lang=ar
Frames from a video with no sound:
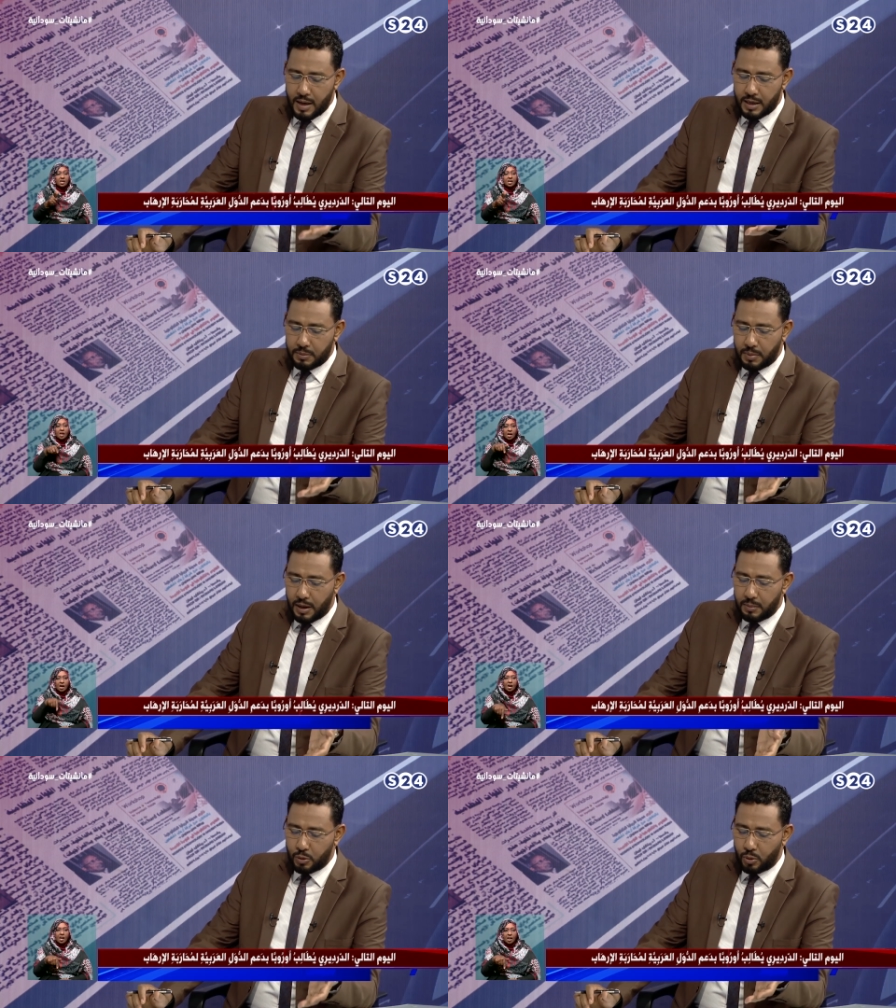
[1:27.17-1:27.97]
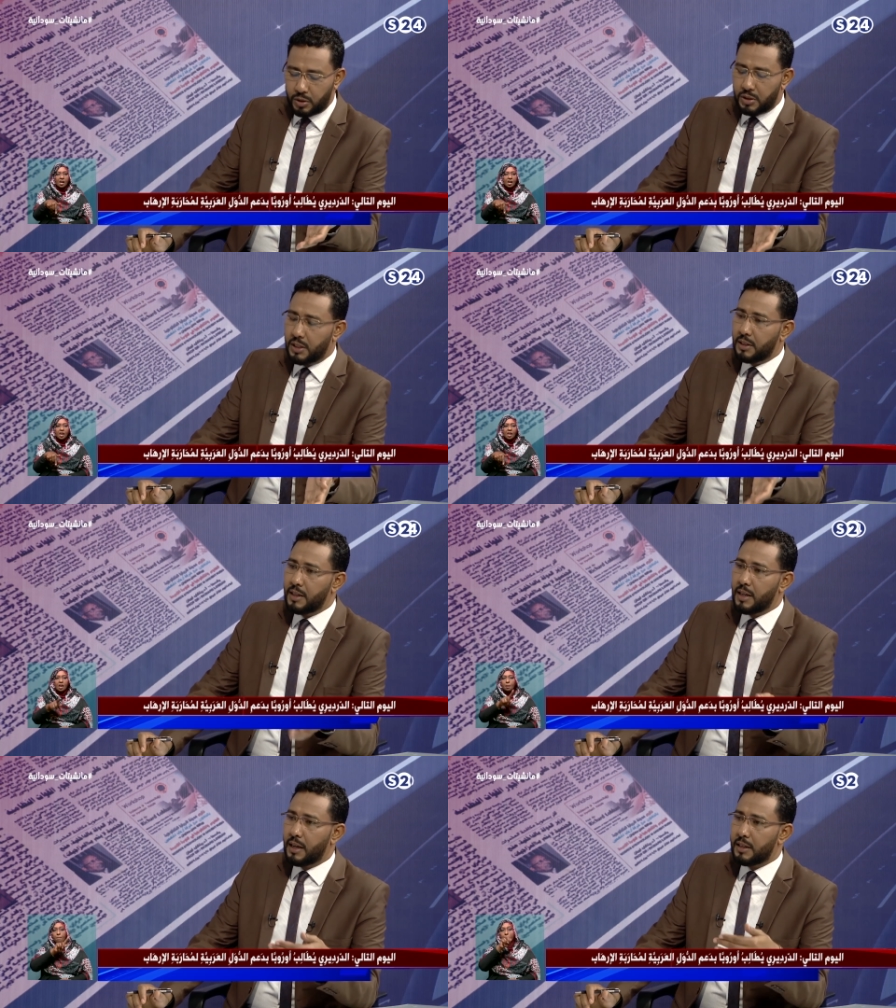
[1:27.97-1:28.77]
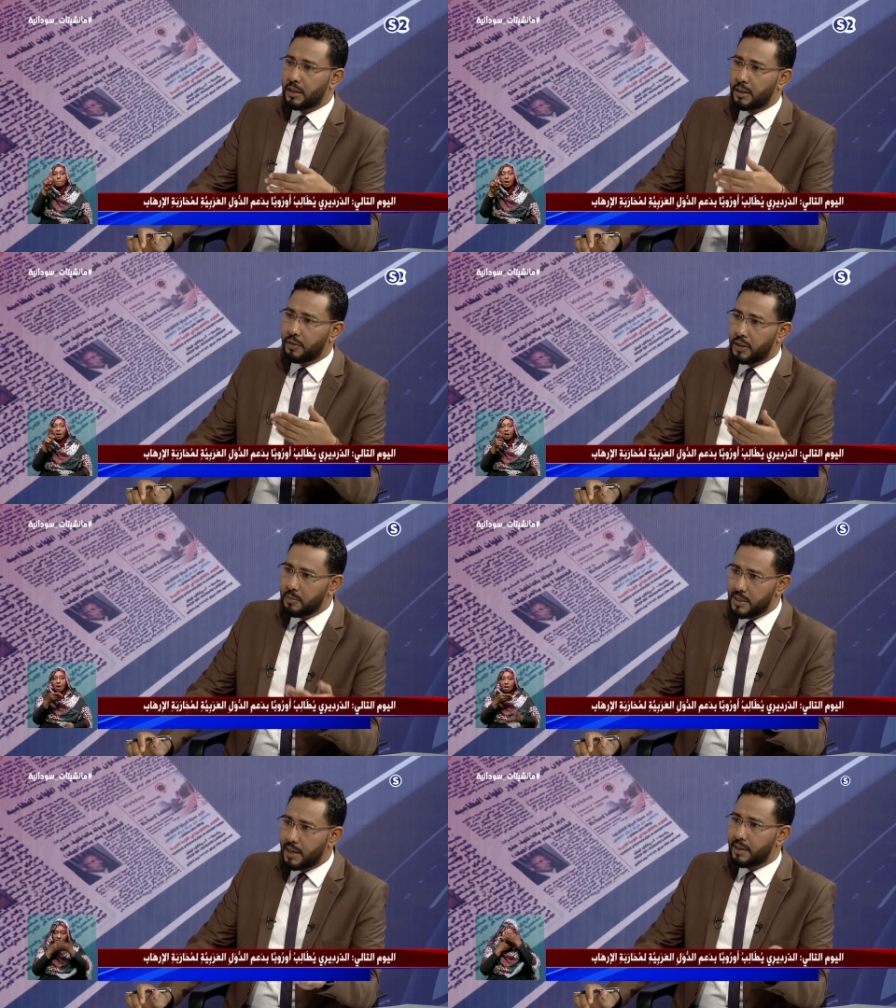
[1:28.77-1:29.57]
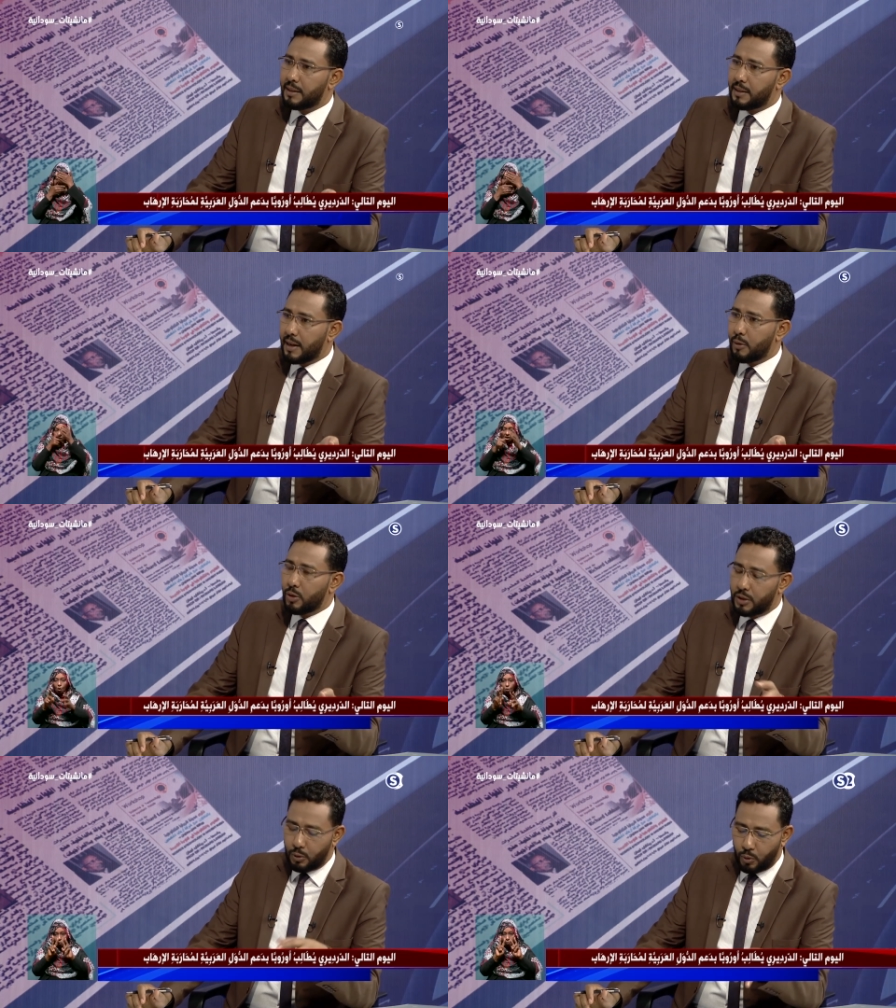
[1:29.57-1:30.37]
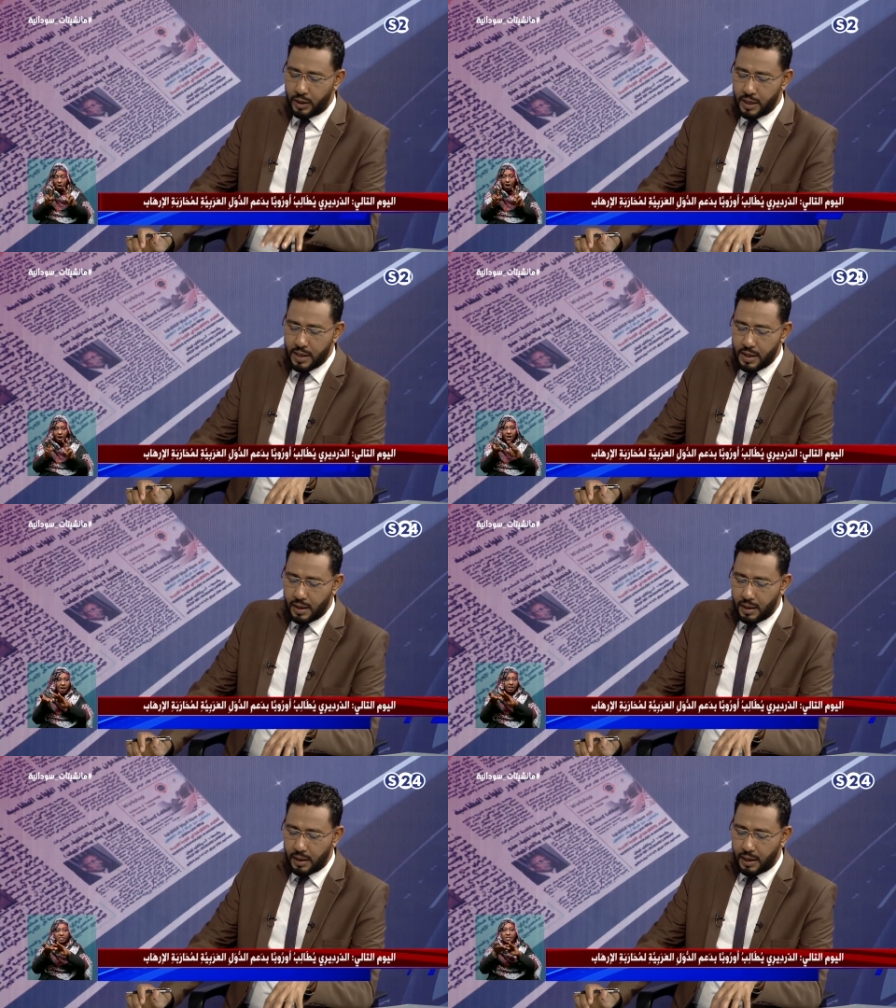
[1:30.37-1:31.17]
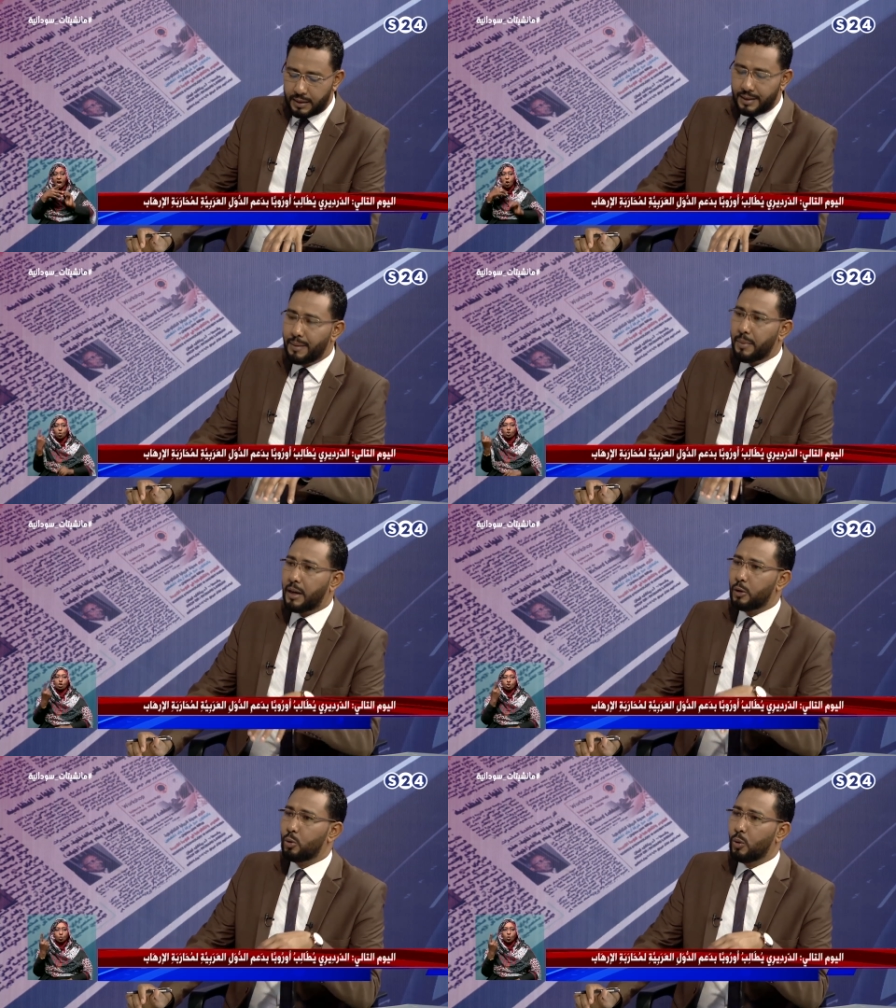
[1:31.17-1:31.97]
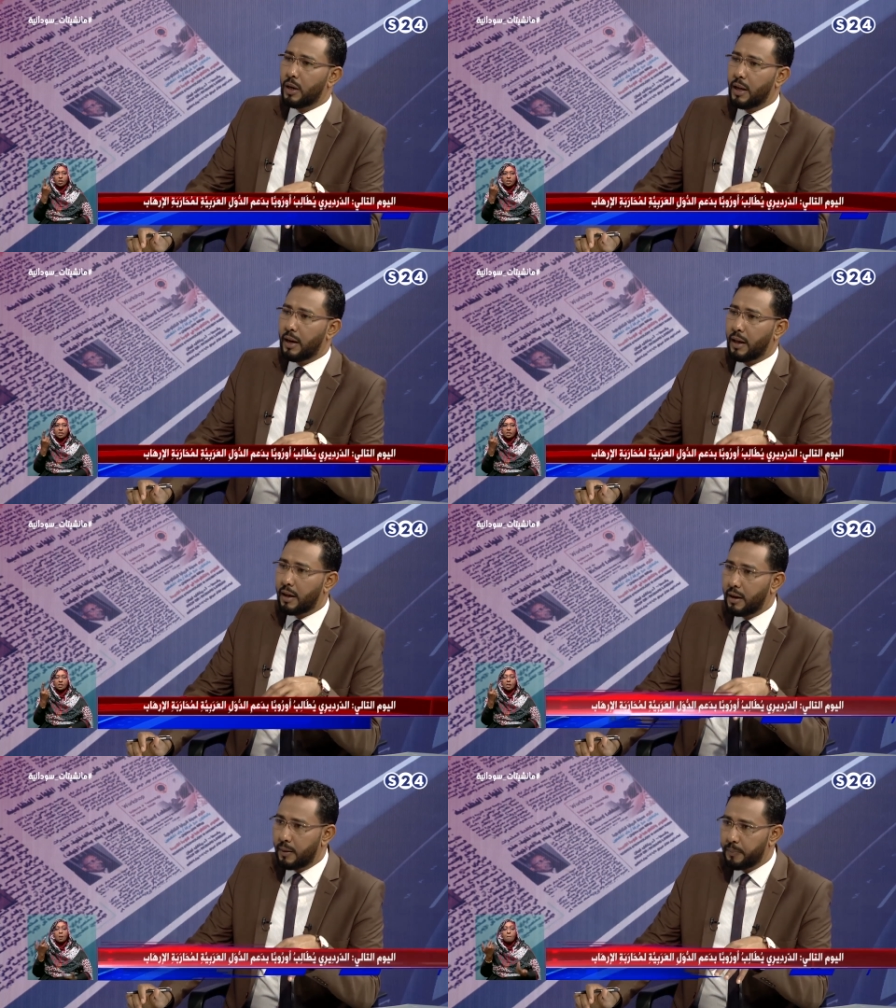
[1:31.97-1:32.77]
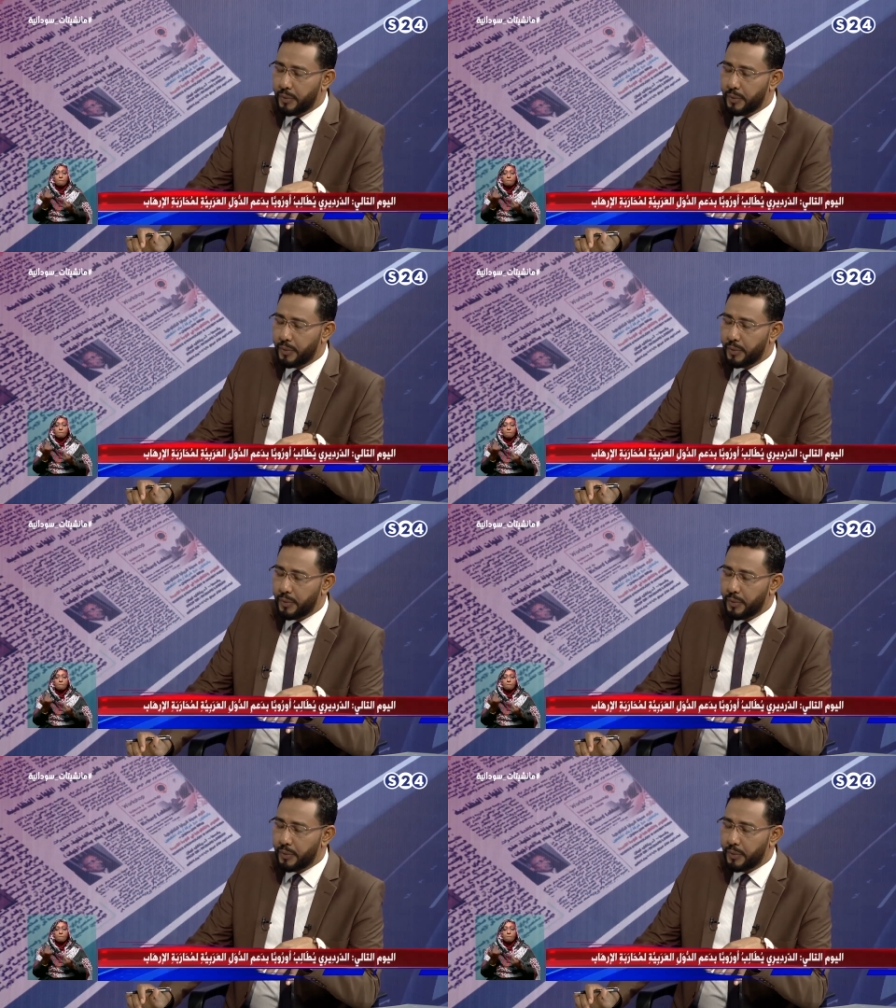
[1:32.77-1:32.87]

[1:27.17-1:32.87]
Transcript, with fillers: أصبح بصورة جدية يلتفت مزالة التعاون الدولي آه، حتى مع الدول الأقل